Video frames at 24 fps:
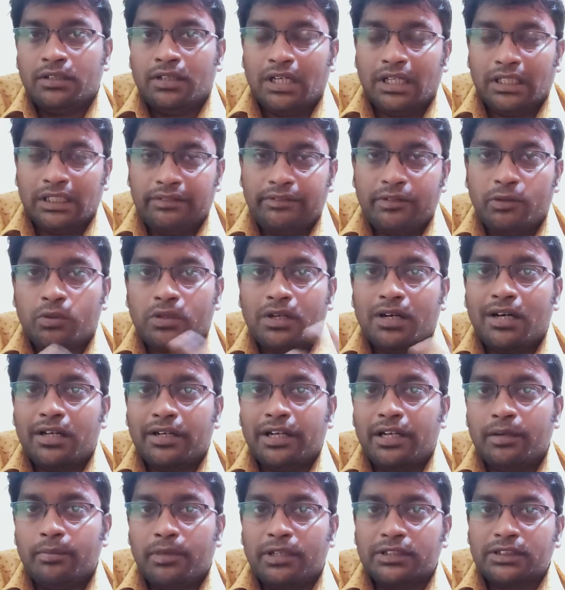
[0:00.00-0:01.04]
அதுவே ஒரு ஆறு
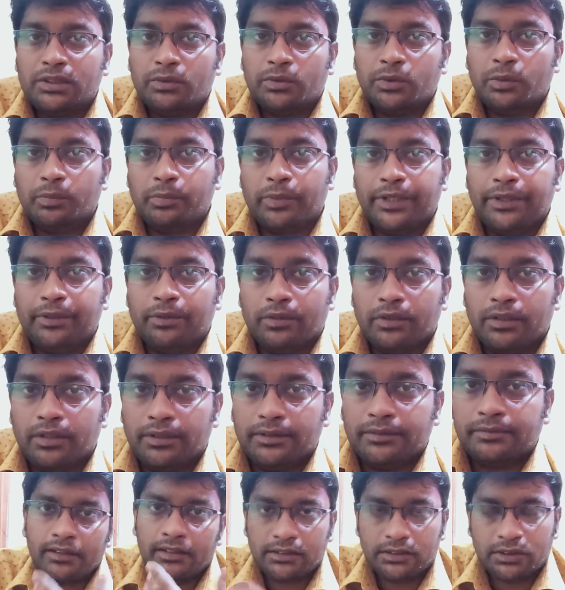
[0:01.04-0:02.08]
ஏழு மாதம் வந்து போயிடும்ல
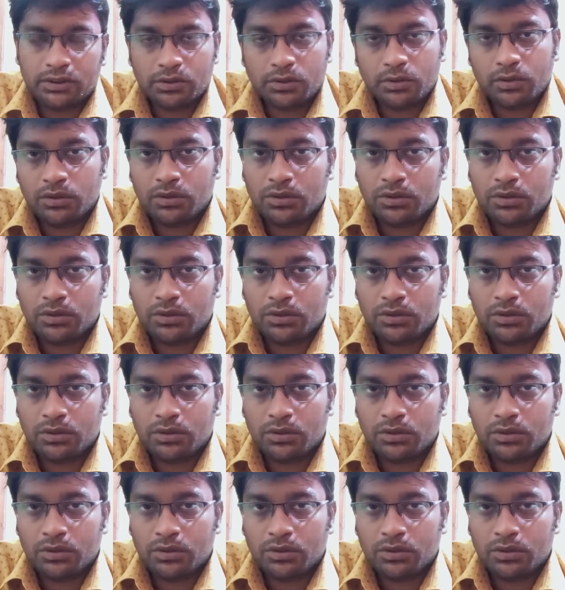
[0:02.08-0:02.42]
ஸோ